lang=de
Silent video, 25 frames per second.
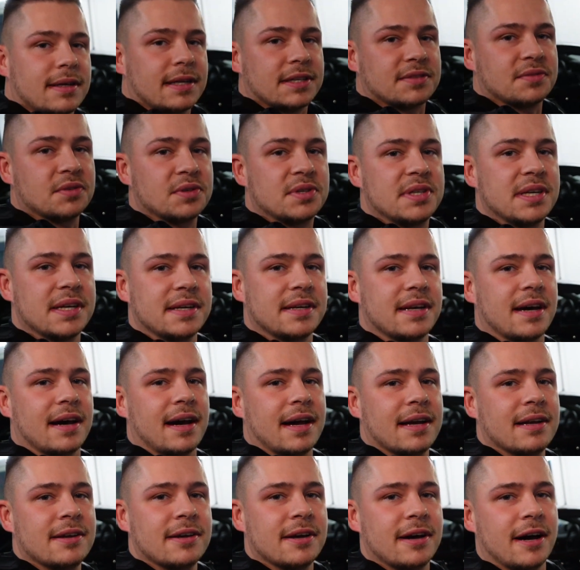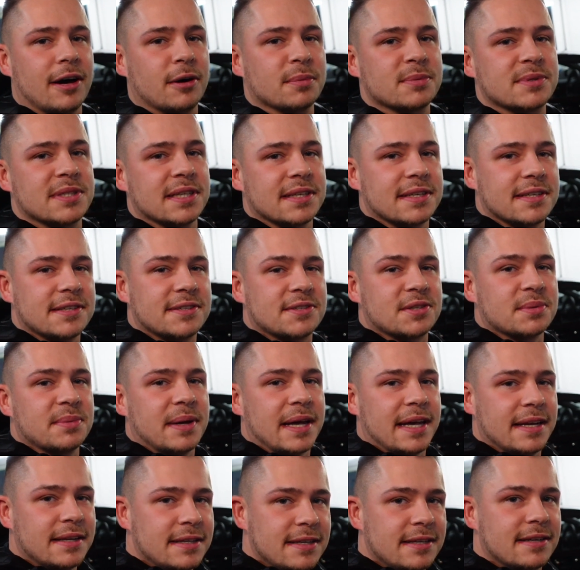Das wird hier in der Halle hauptsächlich zum
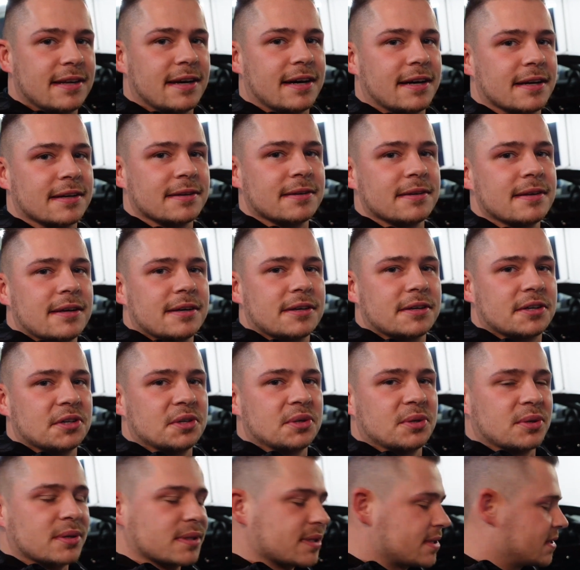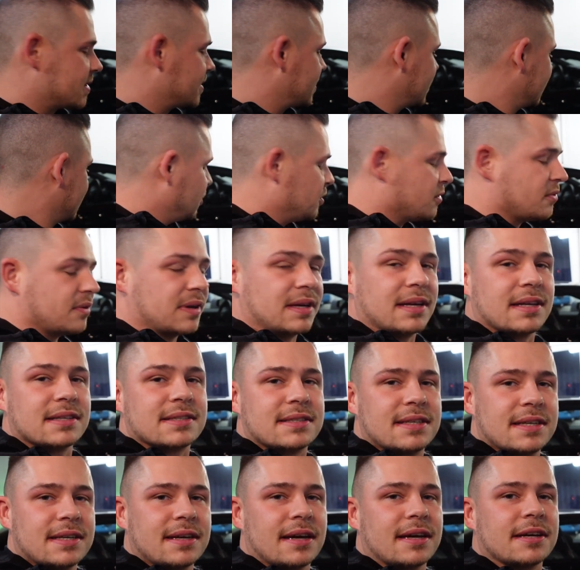Handyladen genutzt, auch wenn das
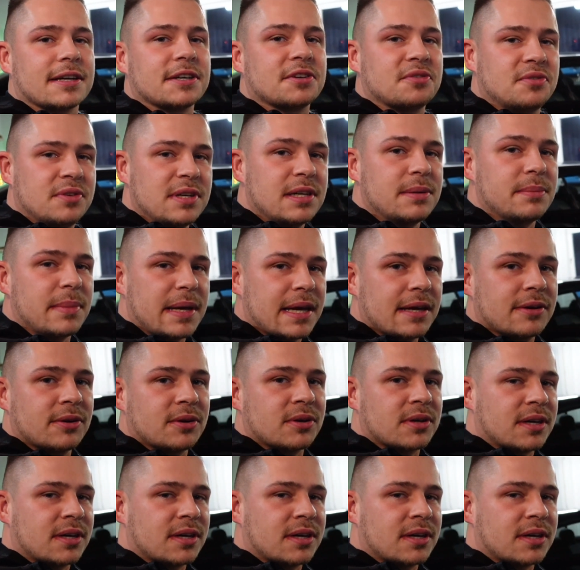Ding eigentlich viel mehr noch